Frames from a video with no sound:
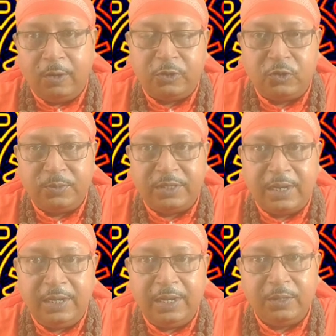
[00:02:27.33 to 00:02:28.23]
অষ্টম
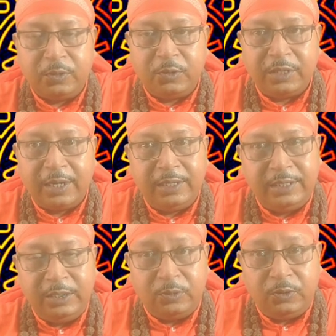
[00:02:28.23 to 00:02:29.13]
স্থানে গ্রহ থাকলে
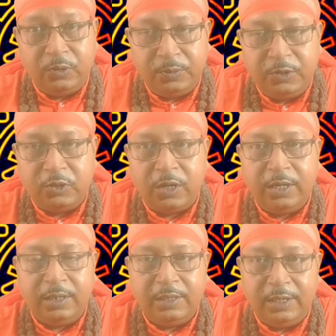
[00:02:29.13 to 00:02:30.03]
সেটি অন্য
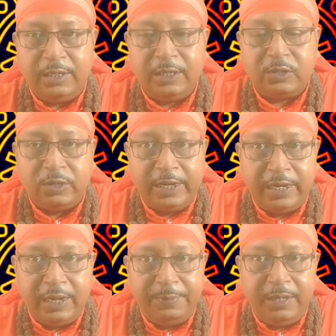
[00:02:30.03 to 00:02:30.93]
বিষয় নির্দেশ করে
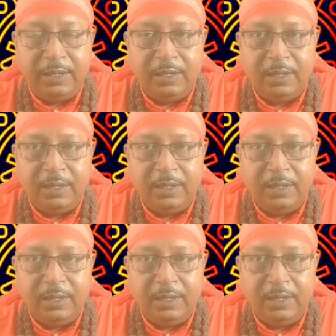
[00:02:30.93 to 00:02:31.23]
এখানে আমি